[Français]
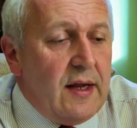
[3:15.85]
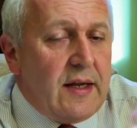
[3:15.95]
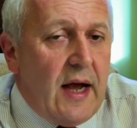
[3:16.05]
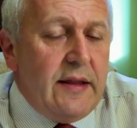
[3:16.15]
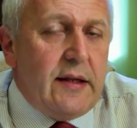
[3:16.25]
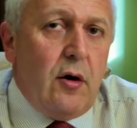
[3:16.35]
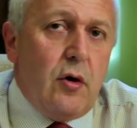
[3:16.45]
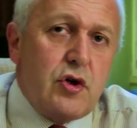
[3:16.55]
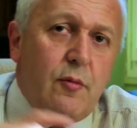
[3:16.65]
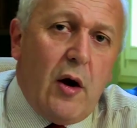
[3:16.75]
41
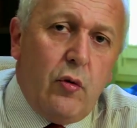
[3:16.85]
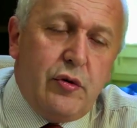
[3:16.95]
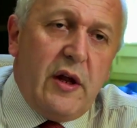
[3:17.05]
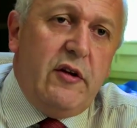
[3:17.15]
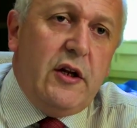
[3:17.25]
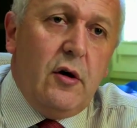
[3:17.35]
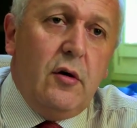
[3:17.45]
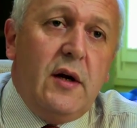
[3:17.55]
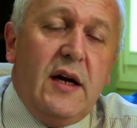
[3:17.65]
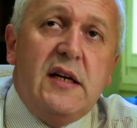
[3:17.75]
logements en route
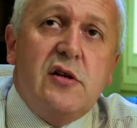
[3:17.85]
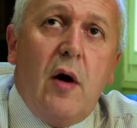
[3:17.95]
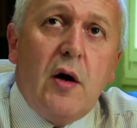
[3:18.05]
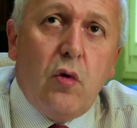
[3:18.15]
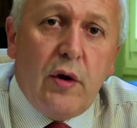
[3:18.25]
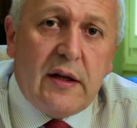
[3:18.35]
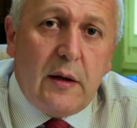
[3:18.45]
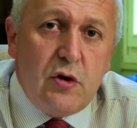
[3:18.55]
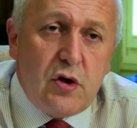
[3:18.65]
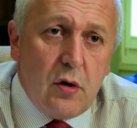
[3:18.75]
d'Avignon. Ils sont en cours
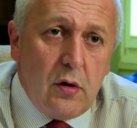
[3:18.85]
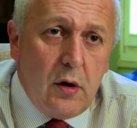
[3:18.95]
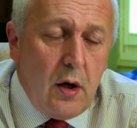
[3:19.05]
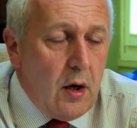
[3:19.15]
d'attribution.